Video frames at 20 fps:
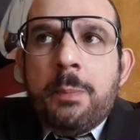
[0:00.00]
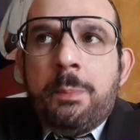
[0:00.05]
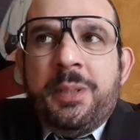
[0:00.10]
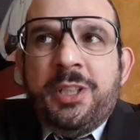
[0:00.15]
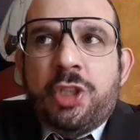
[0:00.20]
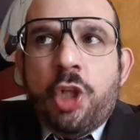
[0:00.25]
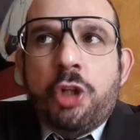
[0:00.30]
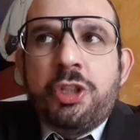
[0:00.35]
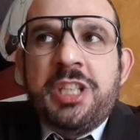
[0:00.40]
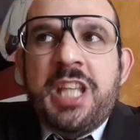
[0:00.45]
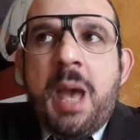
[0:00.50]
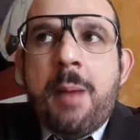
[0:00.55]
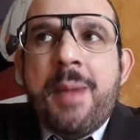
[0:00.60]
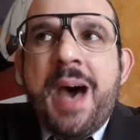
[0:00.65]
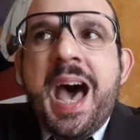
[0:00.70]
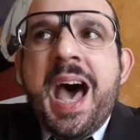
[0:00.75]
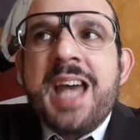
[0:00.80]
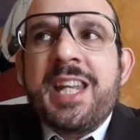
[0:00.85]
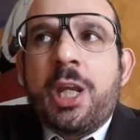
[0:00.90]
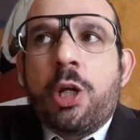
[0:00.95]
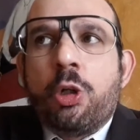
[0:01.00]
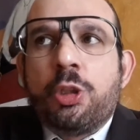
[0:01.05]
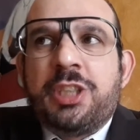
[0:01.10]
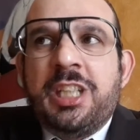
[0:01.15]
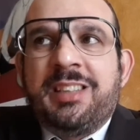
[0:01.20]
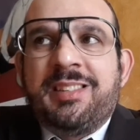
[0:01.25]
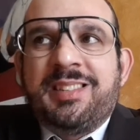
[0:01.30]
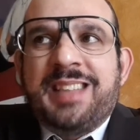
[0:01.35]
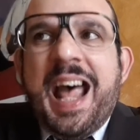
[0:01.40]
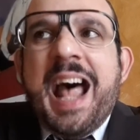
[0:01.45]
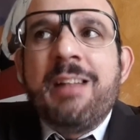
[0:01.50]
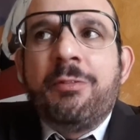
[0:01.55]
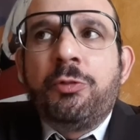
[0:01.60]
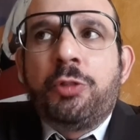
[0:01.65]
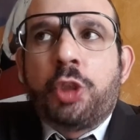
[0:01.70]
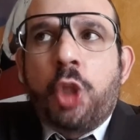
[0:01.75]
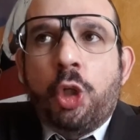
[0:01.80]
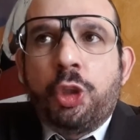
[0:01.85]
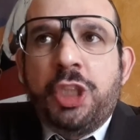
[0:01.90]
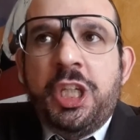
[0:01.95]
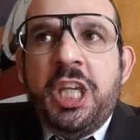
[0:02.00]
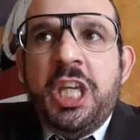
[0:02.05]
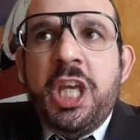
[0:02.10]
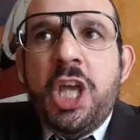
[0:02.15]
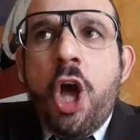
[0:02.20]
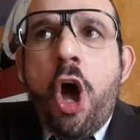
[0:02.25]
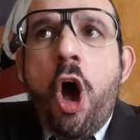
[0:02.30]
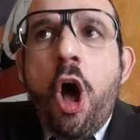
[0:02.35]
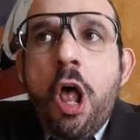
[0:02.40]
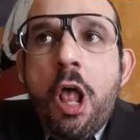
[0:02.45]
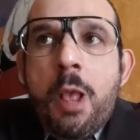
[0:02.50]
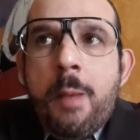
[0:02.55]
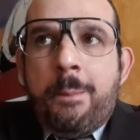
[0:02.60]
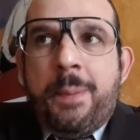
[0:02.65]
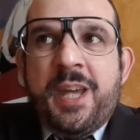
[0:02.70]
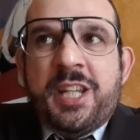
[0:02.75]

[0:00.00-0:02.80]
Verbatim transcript: Bisogna amare così tanto Dio